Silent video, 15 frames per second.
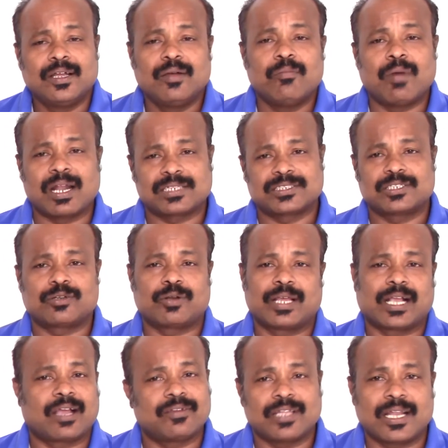பாலச்சந்தருடைய
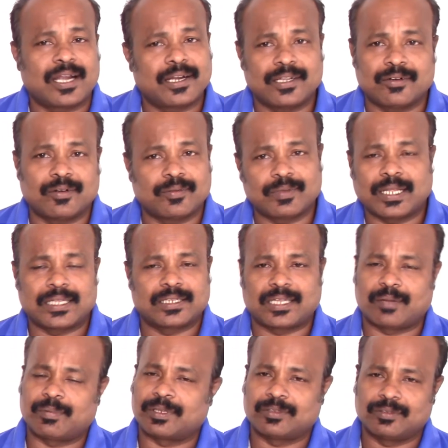கவிதாலய நிறுவனம் தான் இந்த
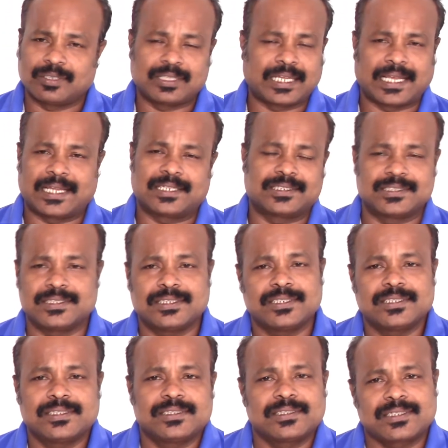திரைப்படத்தை வந்து தயாரிச்சது
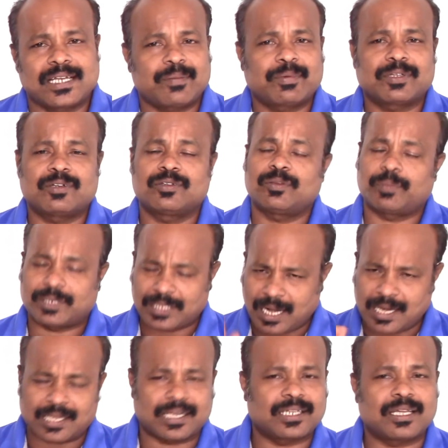இந்த திரைப்படத்தில் வந்து
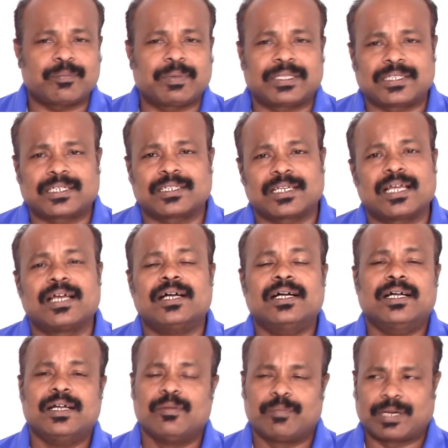பிரதான கதாபாத்திரத்தில்
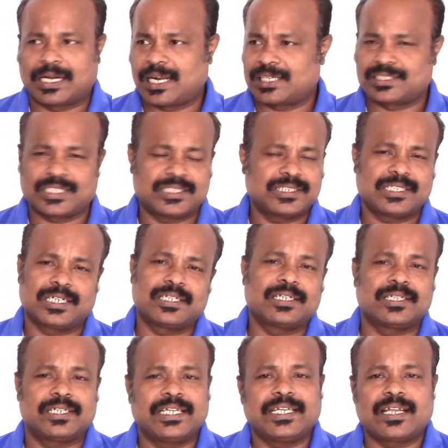பிரகாஷ் ராஜ்
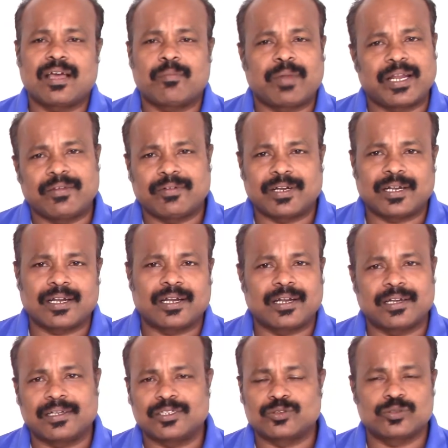அண்டு நீனா மணிவண்ணன்
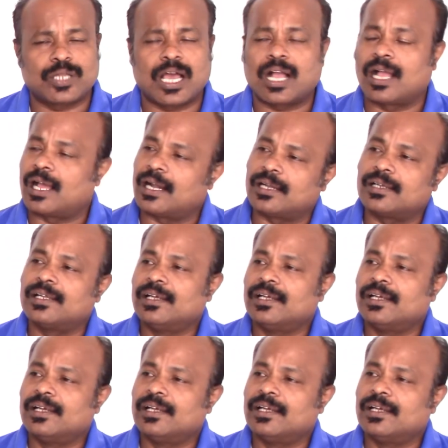அண்டு சுதாங்கன்